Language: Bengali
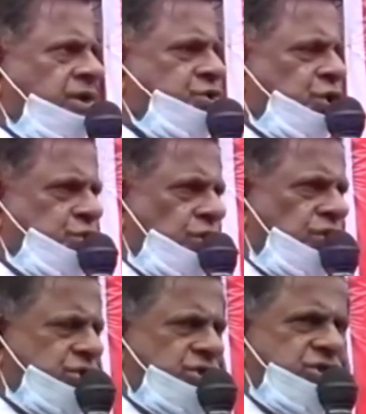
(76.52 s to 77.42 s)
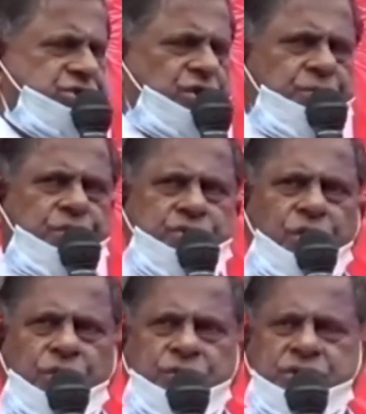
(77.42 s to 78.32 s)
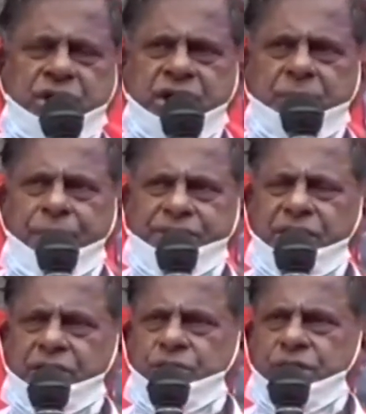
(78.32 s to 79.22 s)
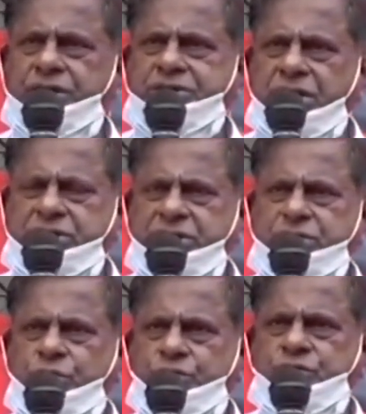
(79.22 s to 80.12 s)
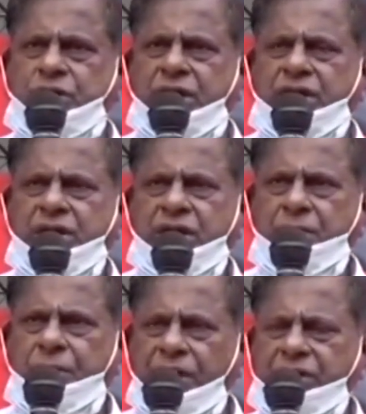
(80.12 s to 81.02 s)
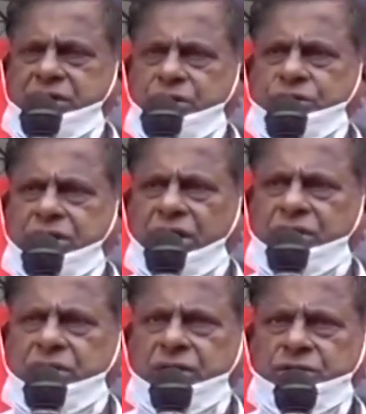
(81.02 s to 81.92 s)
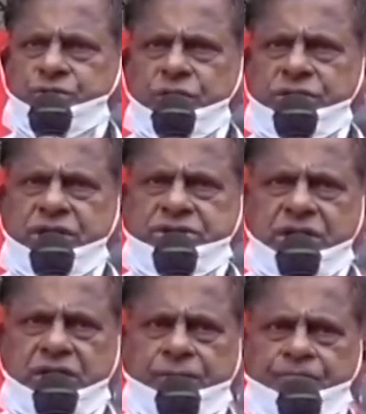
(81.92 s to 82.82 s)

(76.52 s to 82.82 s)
চৌচল্লিশটি শ্রম কোড বাতিল করে চারটি কোড করে মালিকদের অধিকার তুলে দিয়েছেন